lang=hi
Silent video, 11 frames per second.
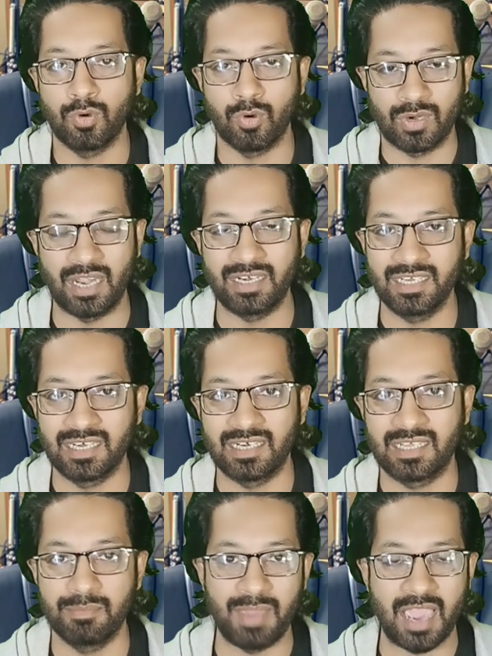और आईडी
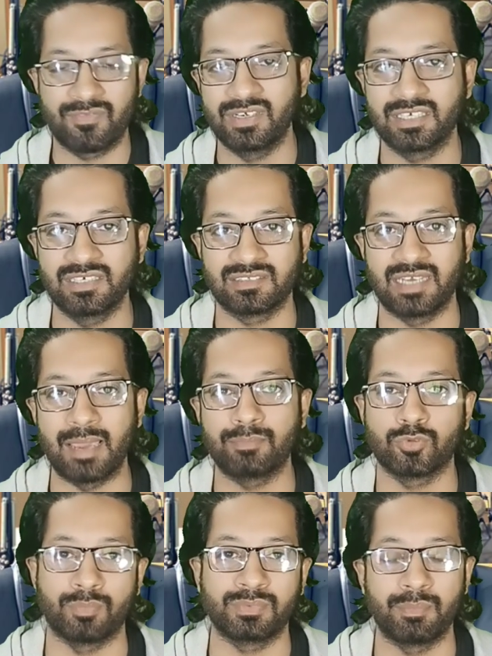कार्ड की बैक फ्रंट की स्नैप
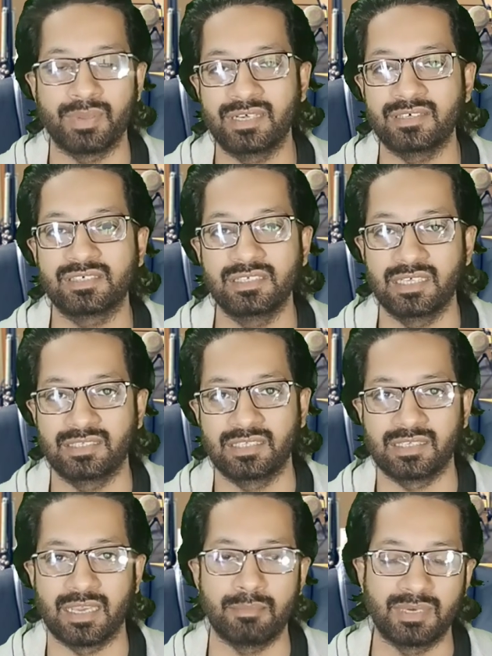तो अपने पेरेंट्स की दे
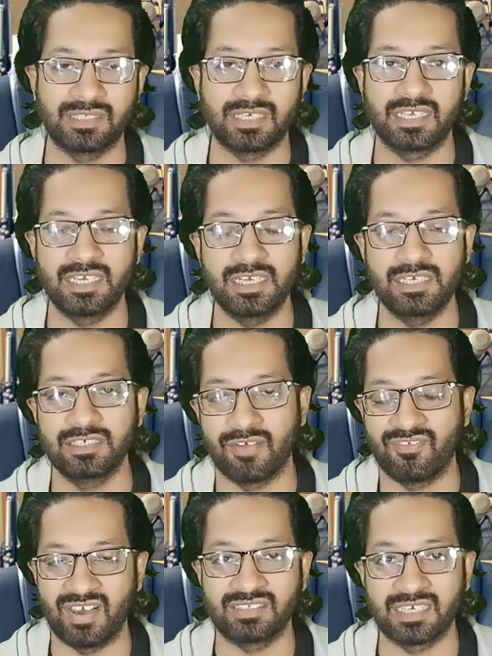देते हैं मदर की या
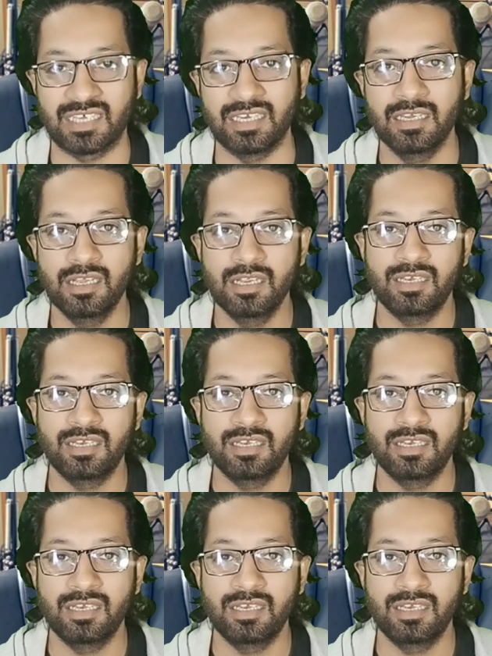फादर की